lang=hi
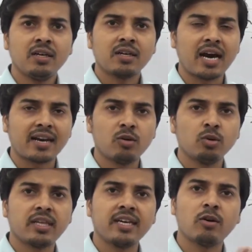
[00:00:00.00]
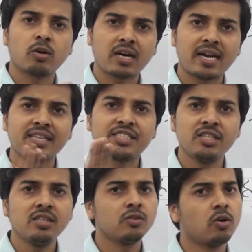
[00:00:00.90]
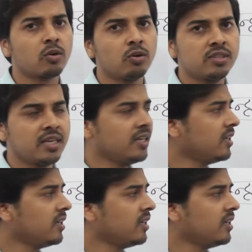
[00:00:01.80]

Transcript: कारक होते हैं और कारक चिन्ह कौन कौन से